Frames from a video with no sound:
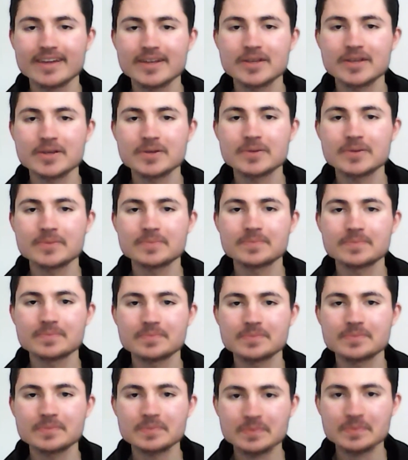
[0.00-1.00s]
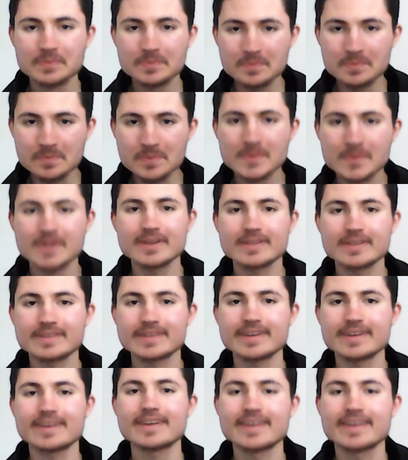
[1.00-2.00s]
Perfecto.
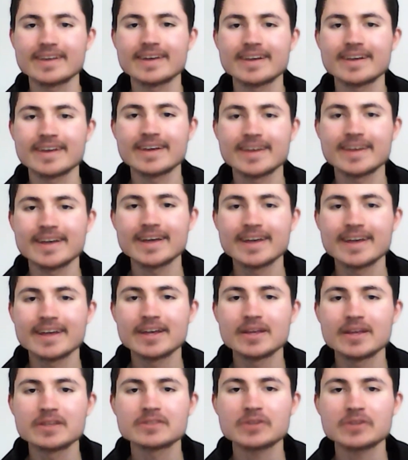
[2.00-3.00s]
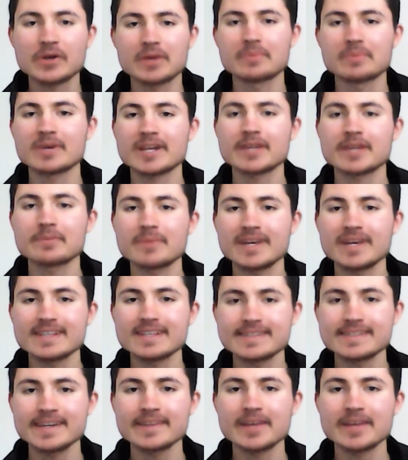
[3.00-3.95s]
Eh, soy Enrique Pesce